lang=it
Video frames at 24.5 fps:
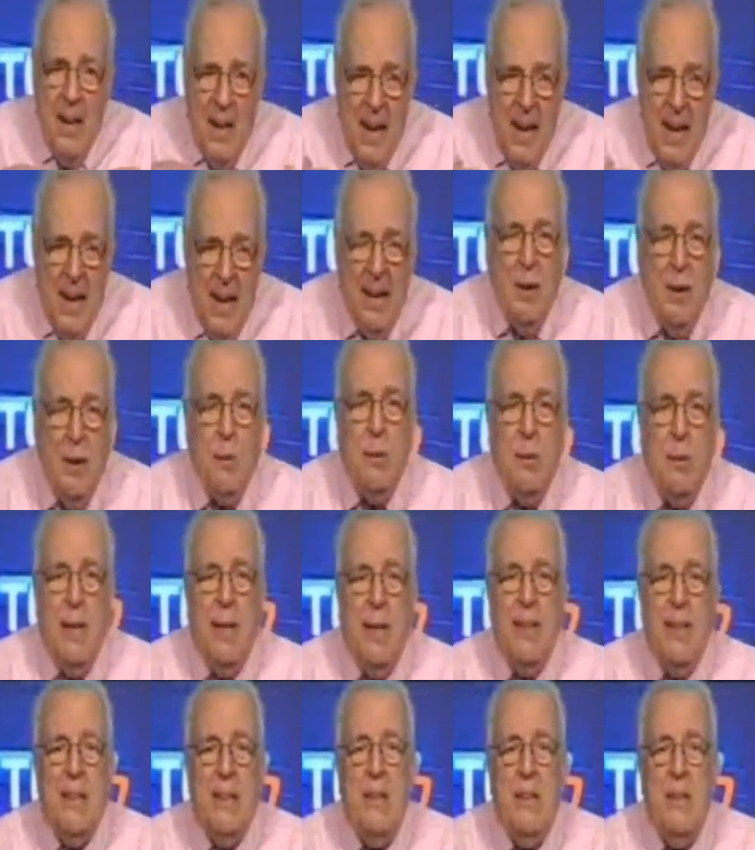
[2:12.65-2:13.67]
E anche
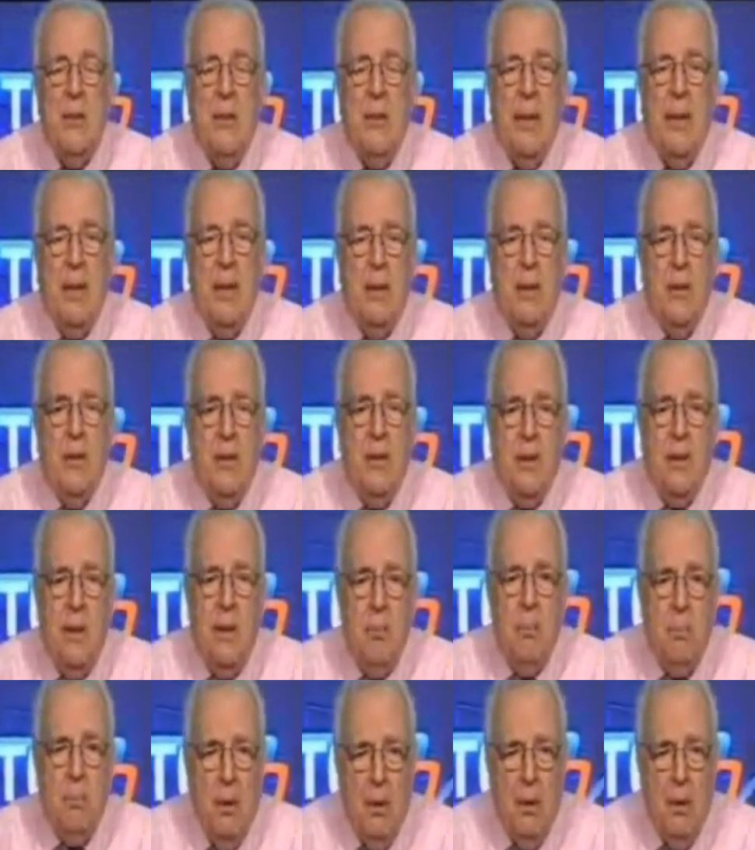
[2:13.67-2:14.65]
una nazione è così.